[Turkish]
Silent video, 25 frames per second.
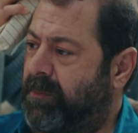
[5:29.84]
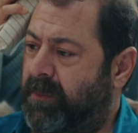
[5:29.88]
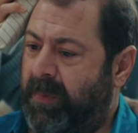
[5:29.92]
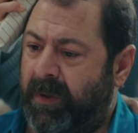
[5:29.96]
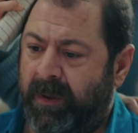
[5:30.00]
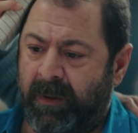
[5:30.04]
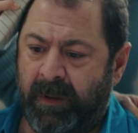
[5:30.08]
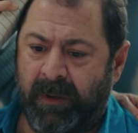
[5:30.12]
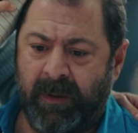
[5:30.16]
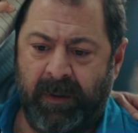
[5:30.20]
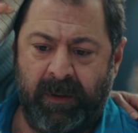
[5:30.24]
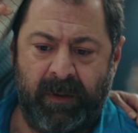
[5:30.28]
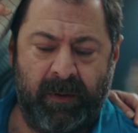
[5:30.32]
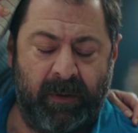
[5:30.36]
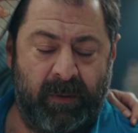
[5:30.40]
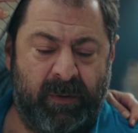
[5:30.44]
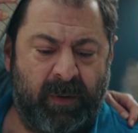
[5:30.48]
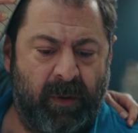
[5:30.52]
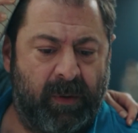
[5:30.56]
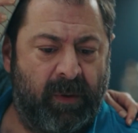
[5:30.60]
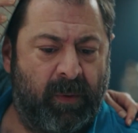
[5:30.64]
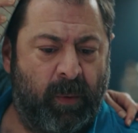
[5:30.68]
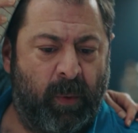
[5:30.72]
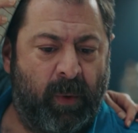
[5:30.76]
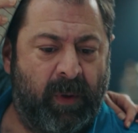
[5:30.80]
Ee,
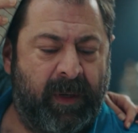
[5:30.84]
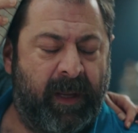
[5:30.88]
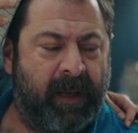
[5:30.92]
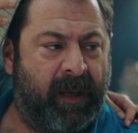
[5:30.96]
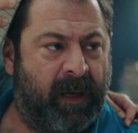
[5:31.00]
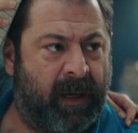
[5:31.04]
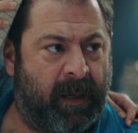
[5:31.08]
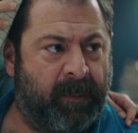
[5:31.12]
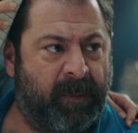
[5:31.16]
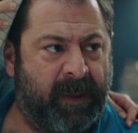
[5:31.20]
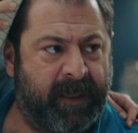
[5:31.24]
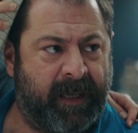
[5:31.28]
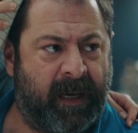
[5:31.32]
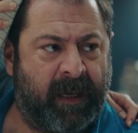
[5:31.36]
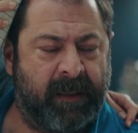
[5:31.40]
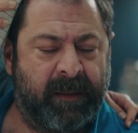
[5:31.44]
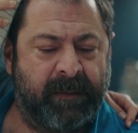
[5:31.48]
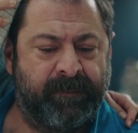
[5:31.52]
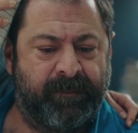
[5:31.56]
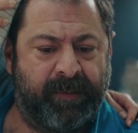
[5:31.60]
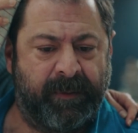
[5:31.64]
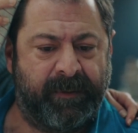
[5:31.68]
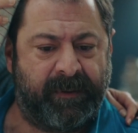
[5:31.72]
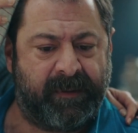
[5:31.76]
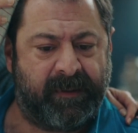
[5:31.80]
öyle ama
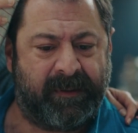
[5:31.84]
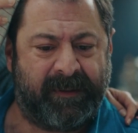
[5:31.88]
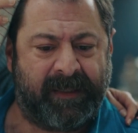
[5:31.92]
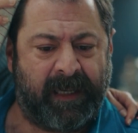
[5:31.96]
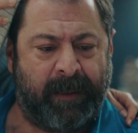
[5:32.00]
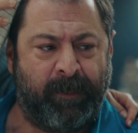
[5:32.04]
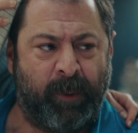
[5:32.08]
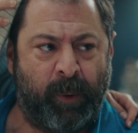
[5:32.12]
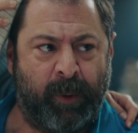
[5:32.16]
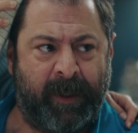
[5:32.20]
yani tam